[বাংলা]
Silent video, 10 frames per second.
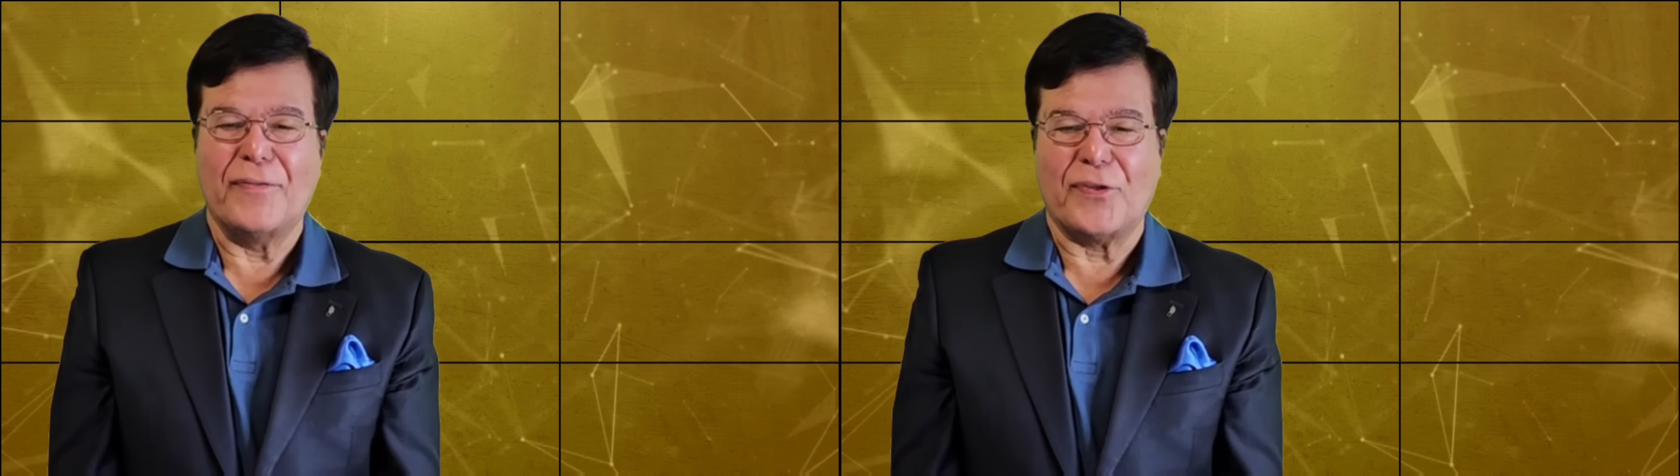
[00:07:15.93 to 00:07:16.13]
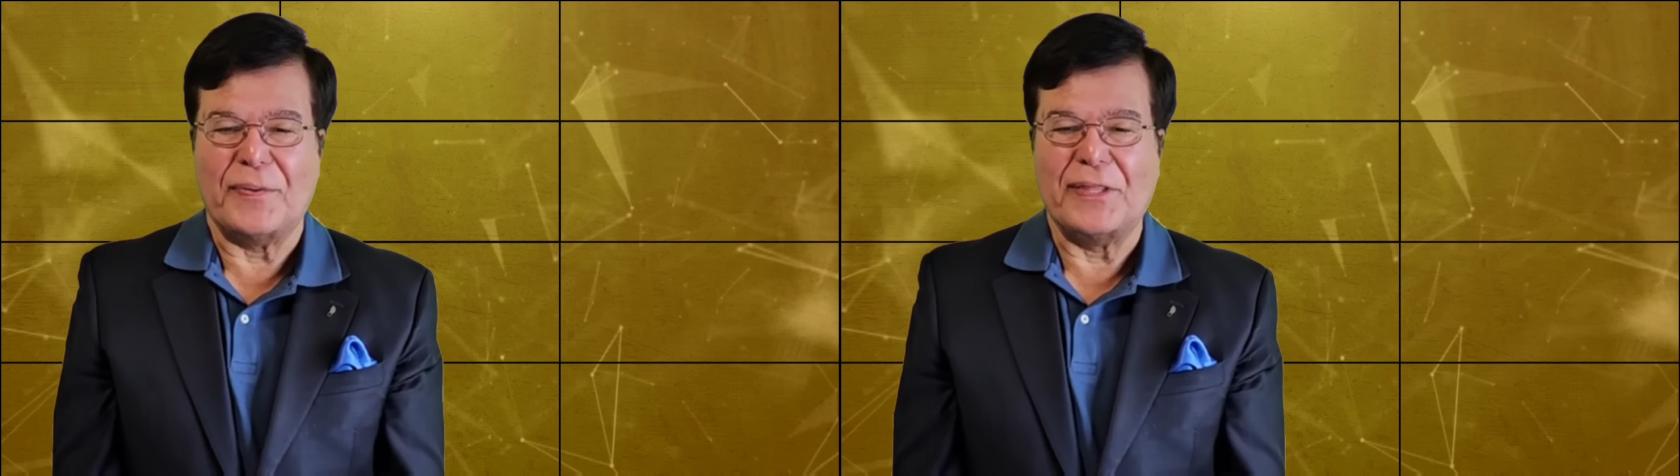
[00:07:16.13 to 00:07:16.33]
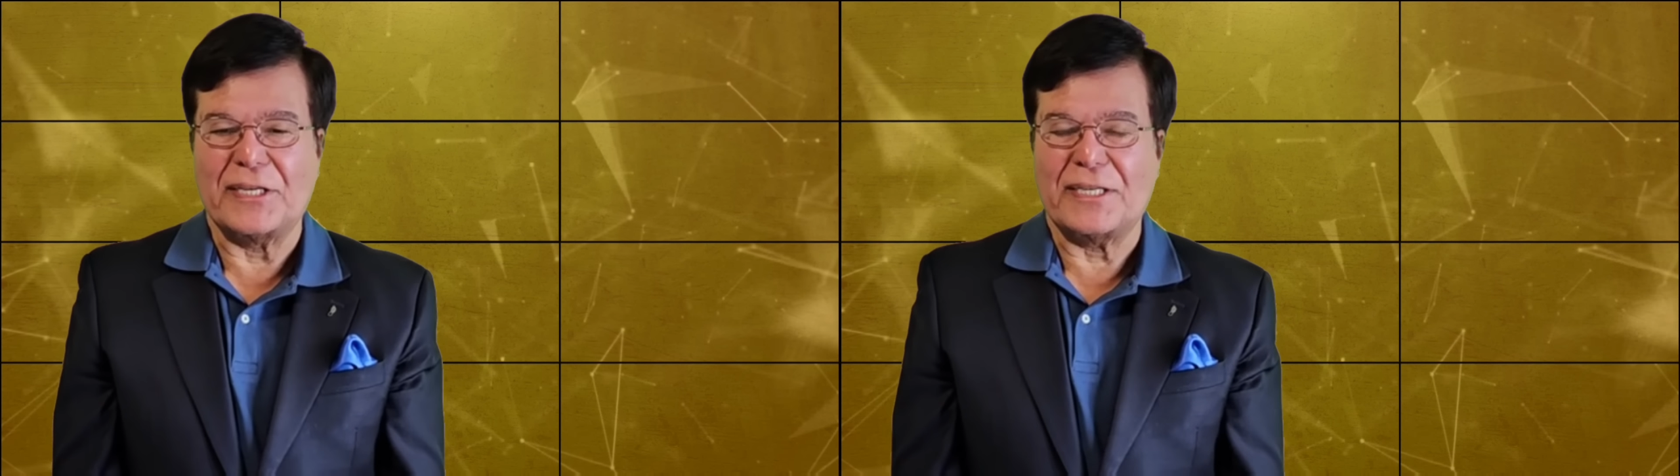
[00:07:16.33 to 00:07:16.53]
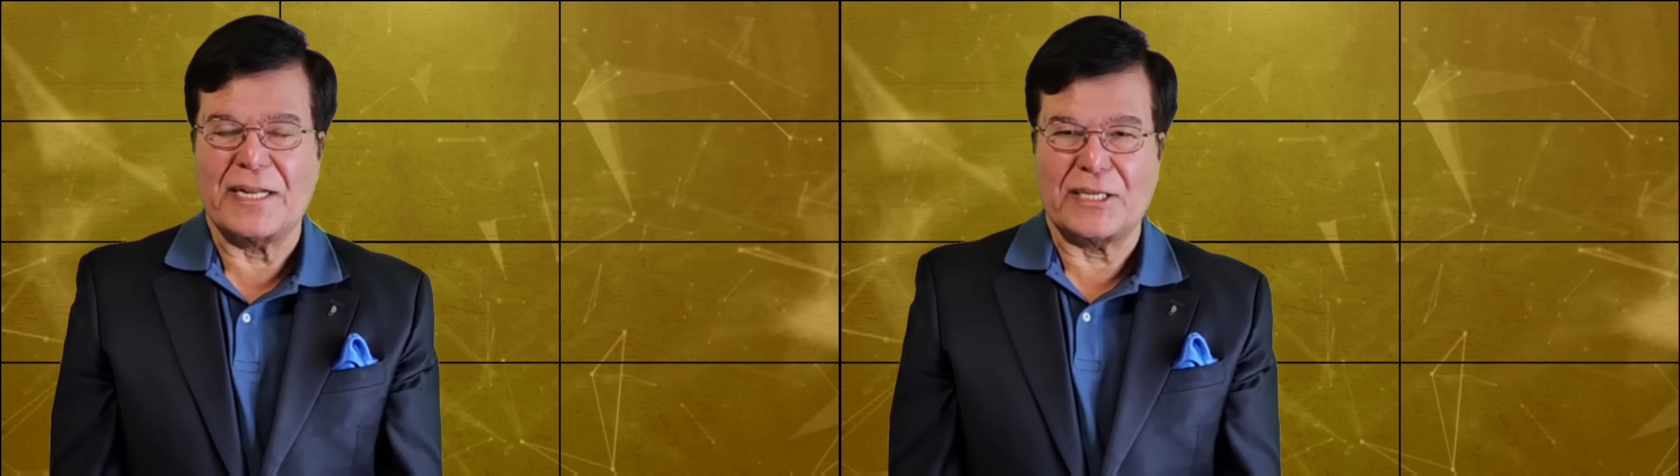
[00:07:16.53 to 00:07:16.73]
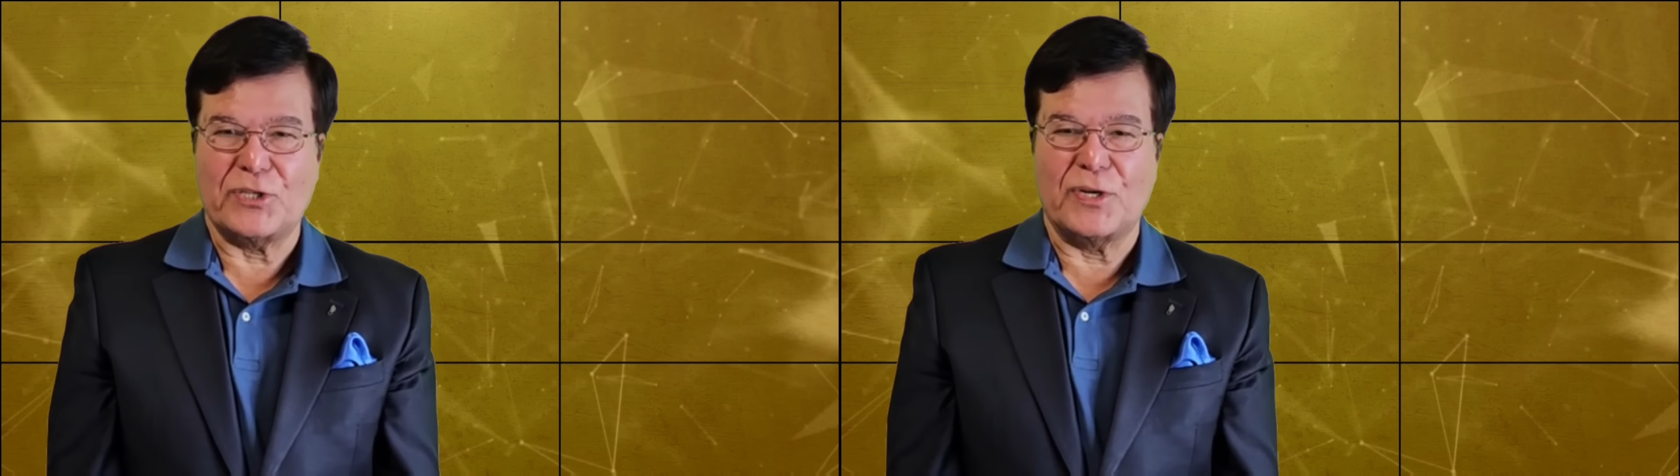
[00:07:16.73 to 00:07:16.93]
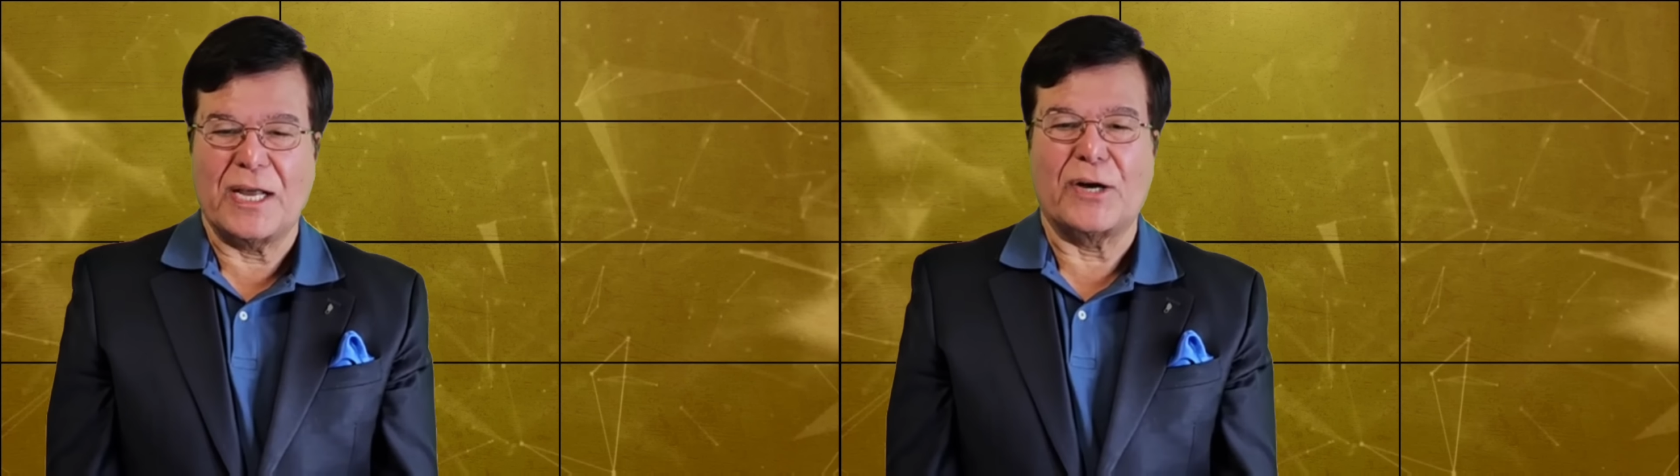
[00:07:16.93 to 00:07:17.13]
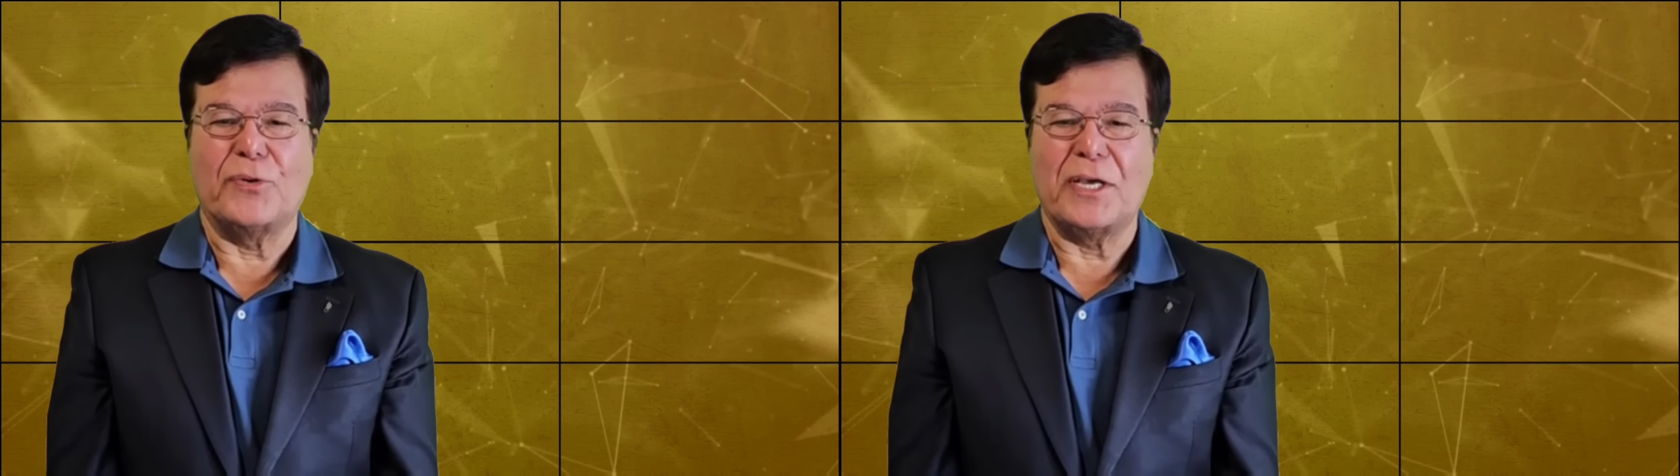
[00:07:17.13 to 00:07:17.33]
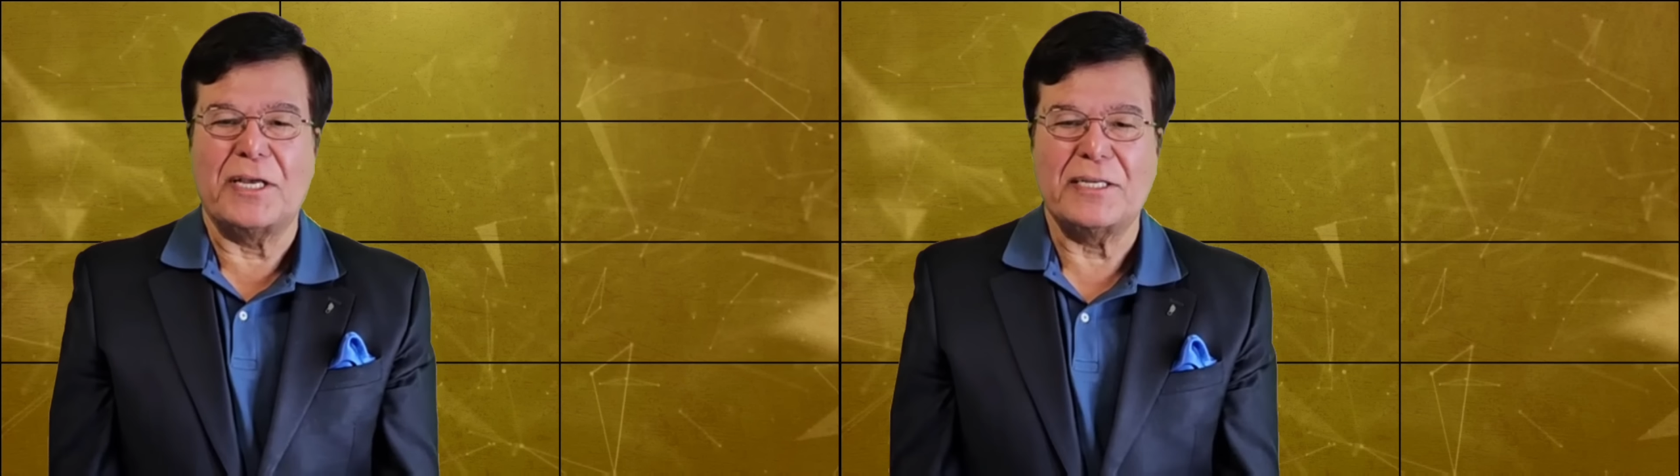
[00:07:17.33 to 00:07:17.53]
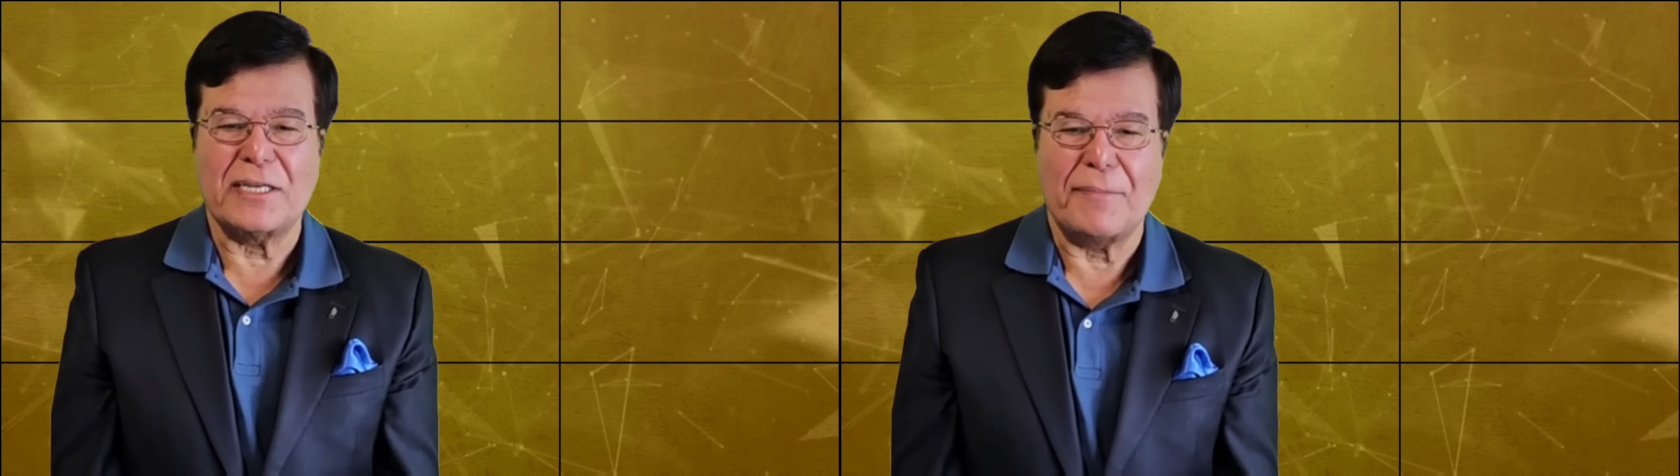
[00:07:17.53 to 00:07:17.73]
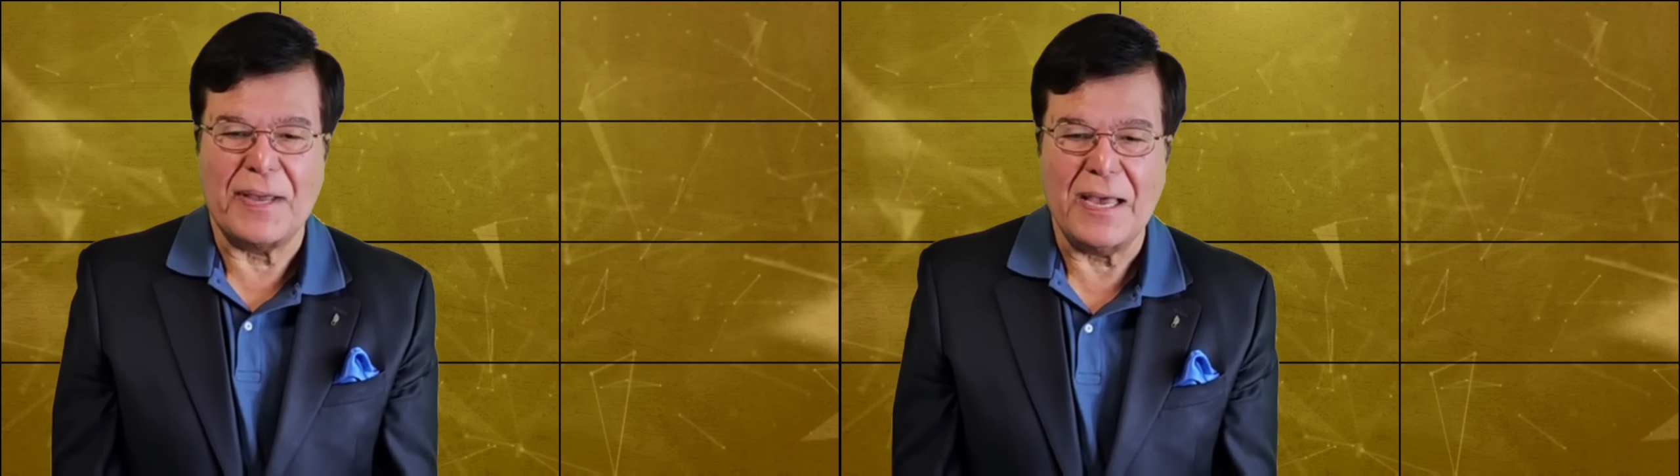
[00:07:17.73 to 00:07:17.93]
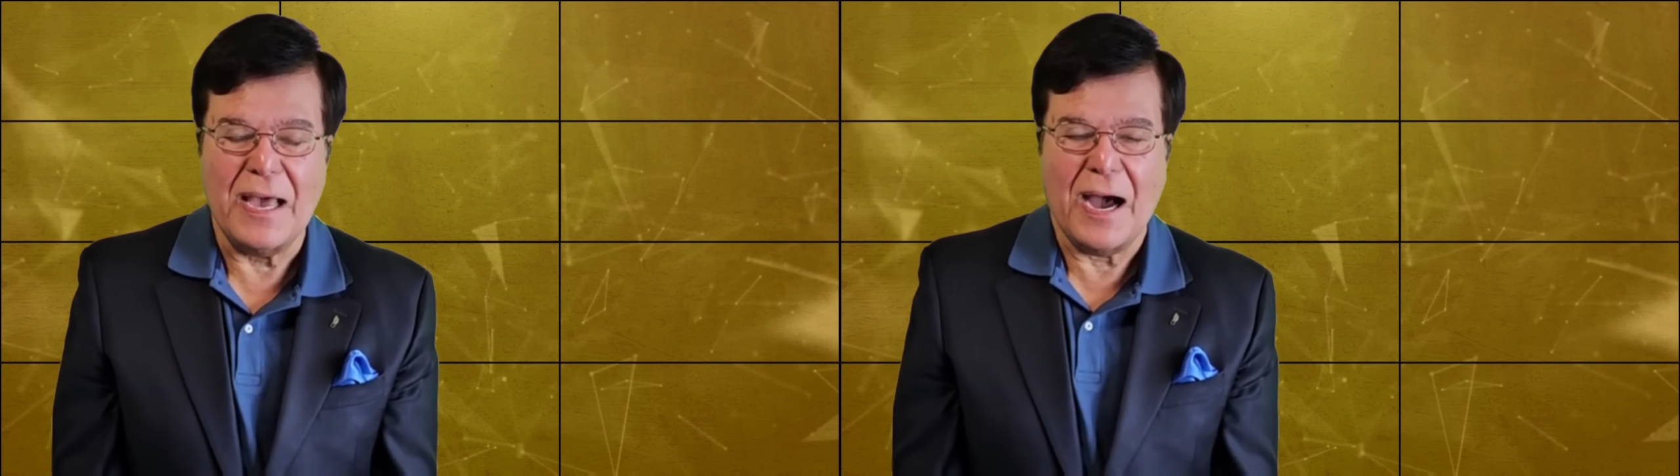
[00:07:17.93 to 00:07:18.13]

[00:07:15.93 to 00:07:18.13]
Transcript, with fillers: তবে দেশের একজন নাগরিক হিসাবে